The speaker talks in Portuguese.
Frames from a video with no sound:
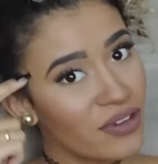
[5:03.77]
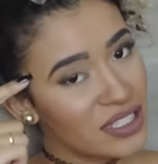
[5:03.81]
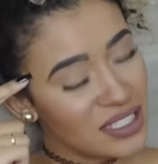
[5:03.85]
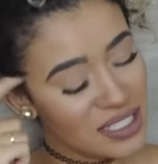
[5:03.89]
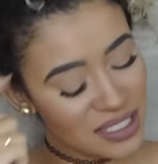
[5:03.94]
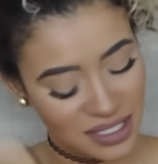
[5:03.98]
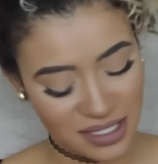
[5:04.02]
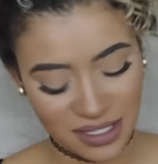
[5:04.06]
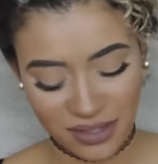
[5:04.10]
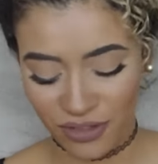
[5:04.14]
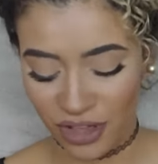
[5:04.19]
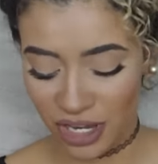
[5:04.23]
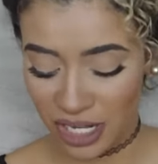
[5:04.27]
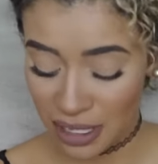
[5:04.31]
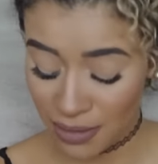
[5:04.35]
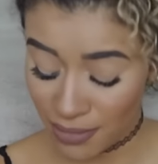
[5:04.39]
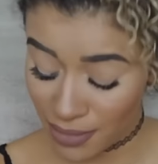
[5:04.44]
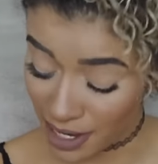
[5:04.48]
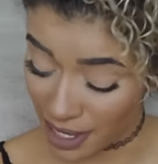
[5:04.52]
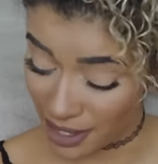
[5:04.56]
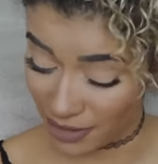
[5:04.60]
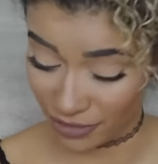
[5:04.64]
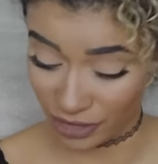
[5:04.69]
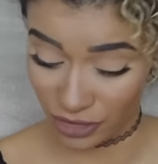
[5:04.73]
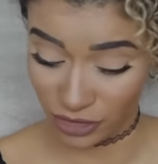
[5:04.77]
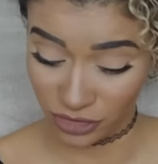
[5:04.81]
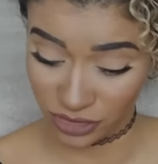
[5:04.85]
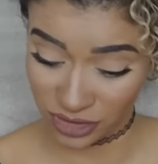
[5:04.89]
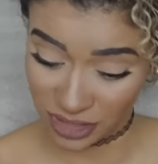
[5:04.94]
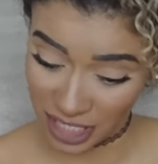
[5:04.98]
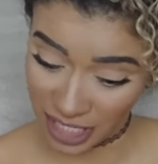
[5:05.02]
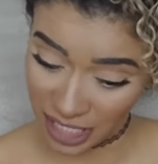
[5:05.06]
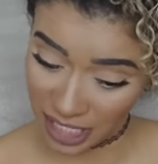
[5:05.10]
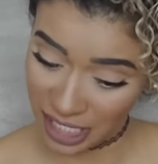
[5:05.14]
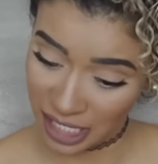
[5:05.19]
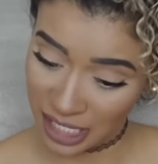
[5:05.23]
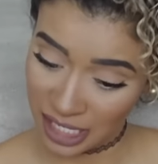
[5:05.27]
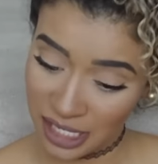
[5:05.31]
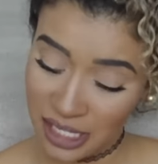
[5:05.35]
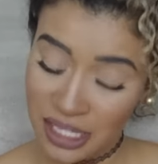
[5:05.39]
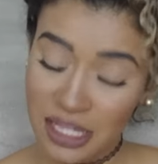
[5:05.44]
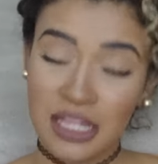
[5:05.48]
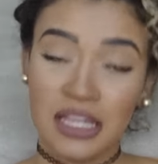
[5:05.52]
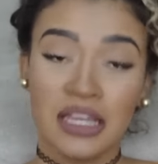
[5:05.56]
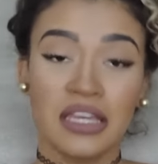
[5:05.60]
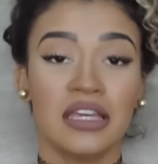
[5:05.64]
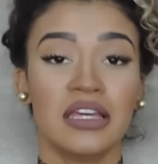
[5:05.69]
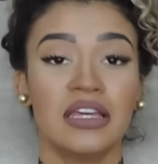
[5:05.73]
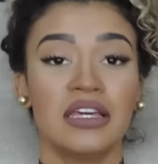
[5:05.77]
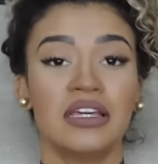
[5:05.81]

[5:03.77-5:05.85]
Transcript: você não vai esquecer, vai lembrar, vai anotar.